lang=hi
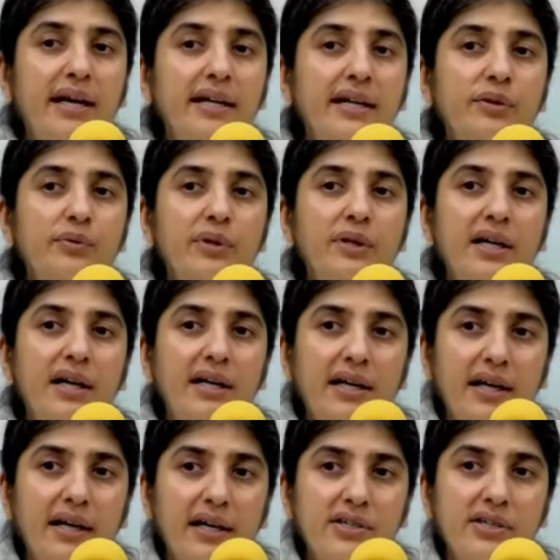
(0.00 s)
ताकि उनका
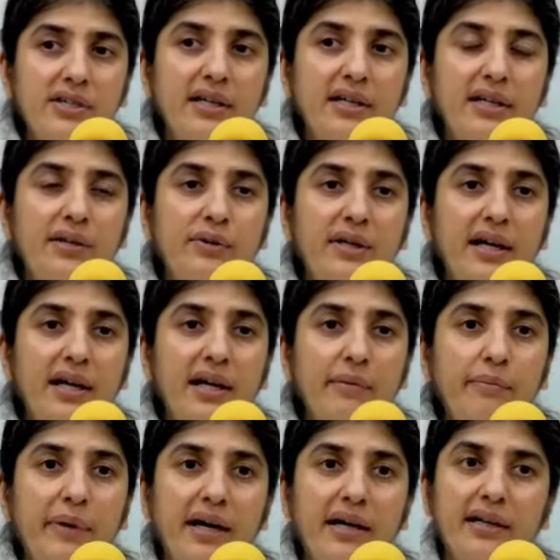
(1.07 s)
नया शरीर और नया
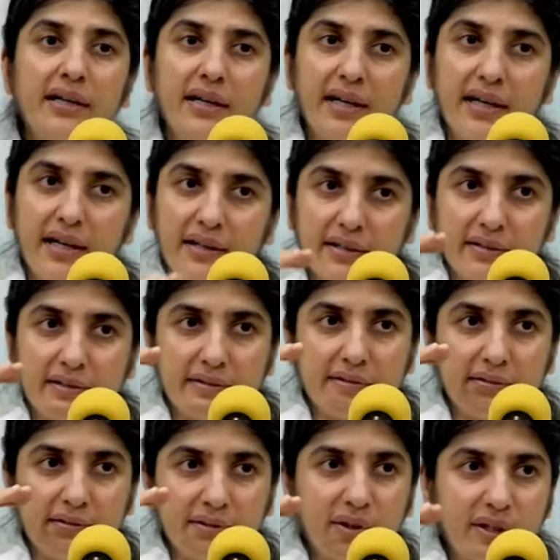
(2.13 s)
भाग्य एक
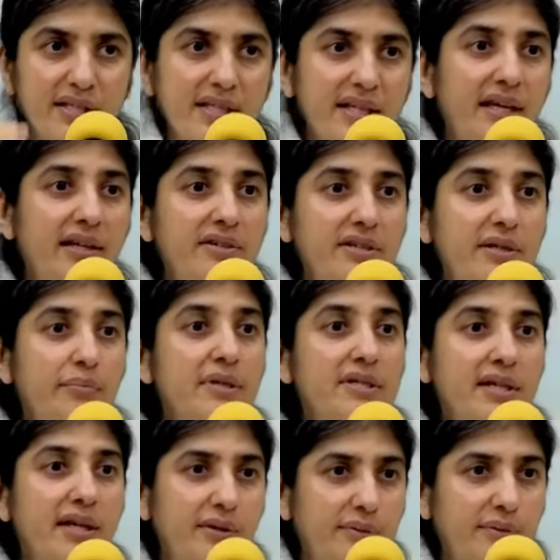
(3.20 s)
कौन से एनर्जी पे
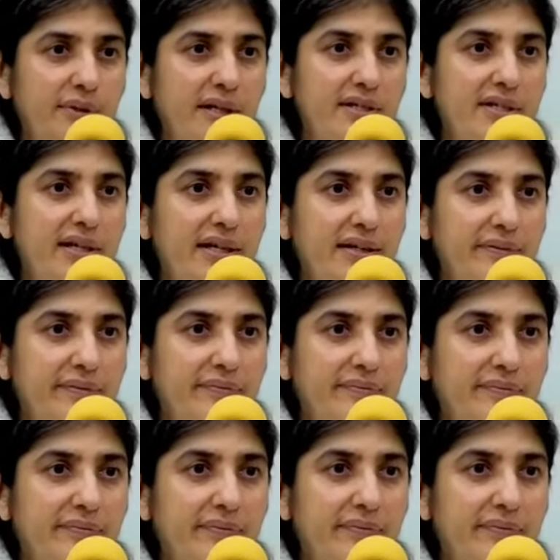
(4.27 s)
स्टार्ट होना चाहिए